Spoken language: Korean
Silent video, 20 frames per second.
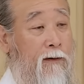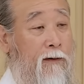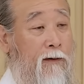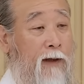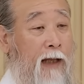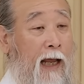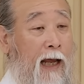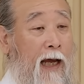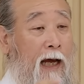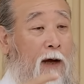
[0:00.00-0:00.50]

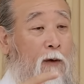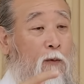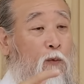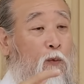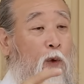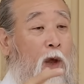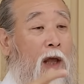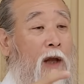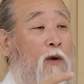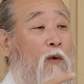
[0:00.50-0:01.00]
내가
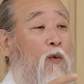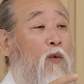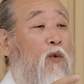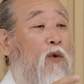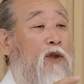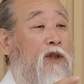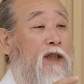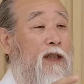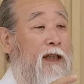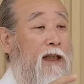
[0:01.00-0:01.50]

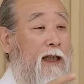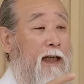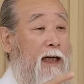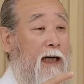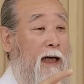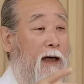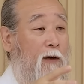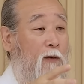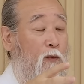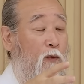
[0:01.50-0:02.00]

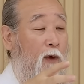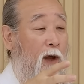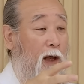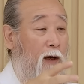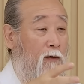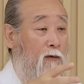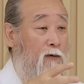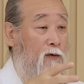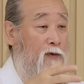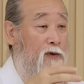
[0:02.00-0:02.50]
외로워지니까
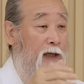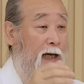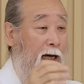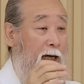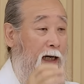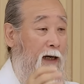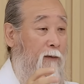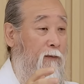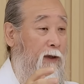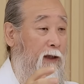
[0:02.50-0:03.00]
외로워
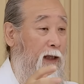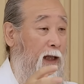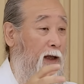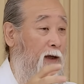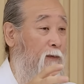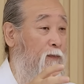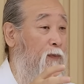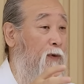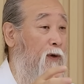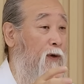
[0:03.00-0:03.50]
사람이 내
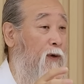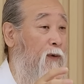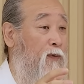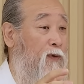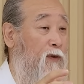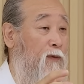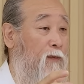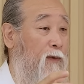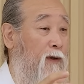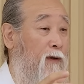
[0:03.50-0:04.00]
옆에
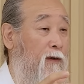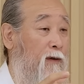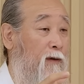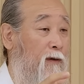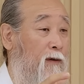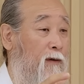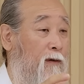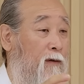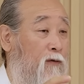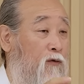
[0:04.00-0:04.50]
없으면
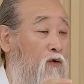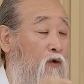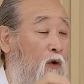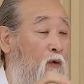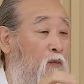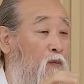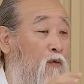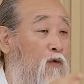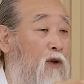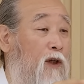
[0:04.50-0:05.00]

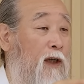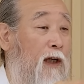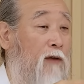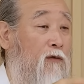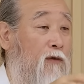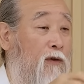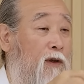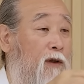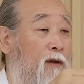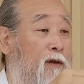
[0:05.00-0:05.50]

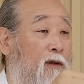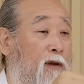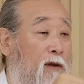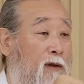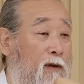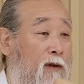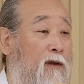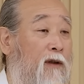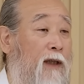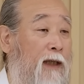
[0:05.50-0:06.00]
동물이라도
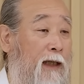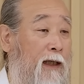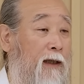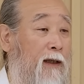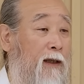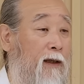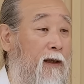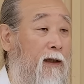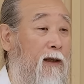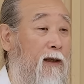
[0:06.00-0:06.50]
끌어였는 거예요.
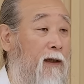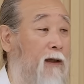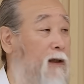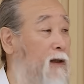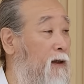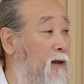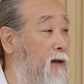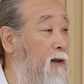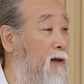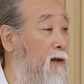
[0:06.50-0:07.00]

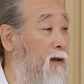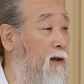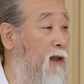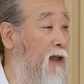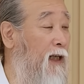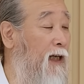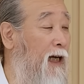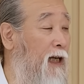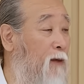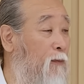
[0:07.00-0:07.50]
그
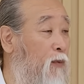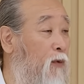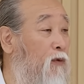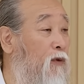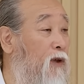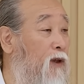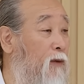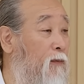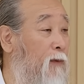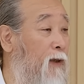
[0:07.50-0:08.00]
인간의
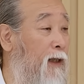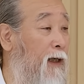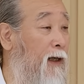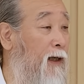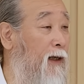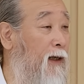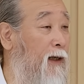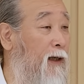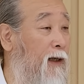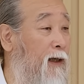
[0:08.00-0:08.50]
본능입니다.